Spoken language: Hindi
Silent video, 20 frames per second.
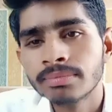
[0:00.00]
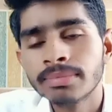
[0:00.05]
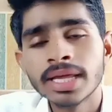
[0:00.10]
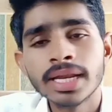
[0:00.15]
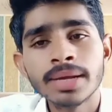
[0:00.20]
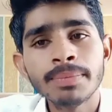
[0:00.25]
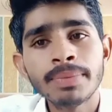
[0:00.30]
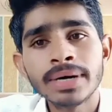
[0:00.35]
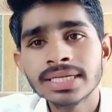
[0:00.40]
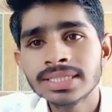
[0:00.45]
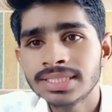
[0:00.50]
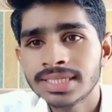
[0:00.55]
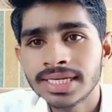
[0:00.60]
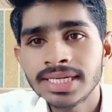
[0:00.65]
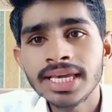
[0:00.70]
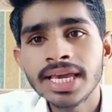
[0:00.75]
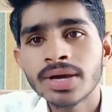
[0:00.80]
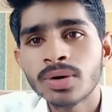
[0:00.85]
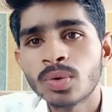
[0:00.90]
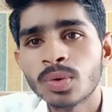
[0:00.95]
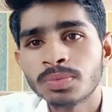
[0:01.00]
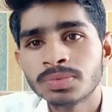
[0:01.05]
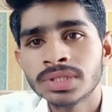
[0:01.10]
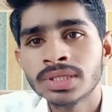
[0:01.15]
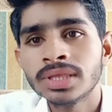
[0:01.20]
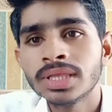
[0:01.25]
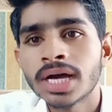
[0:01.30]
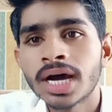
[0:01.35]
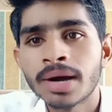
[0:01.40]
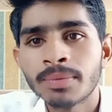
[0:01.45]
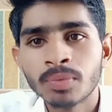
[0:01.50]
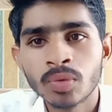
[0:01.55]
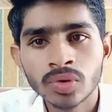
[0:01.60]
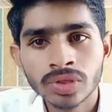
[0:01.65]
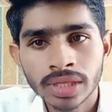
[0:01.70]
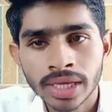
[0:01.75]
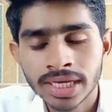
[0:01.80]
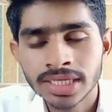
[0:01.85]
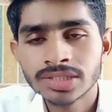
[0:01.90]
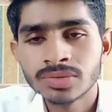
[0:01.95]
मेरे पास यही एक ऑप्शन था आपको
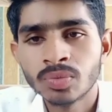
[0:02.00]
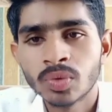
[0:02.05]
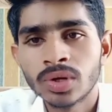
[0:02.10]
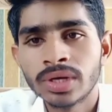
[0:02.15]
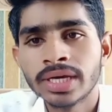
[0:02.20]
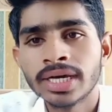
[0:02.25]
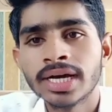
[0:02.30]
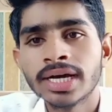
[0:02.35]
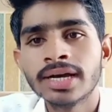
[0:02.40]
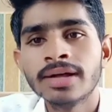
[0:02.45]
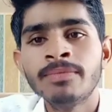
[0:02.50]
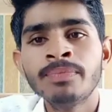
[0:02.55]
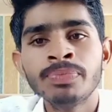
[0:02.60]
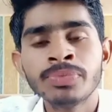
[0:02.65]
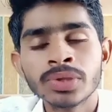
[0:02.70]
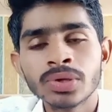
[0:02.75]
थैंक्स बोलने का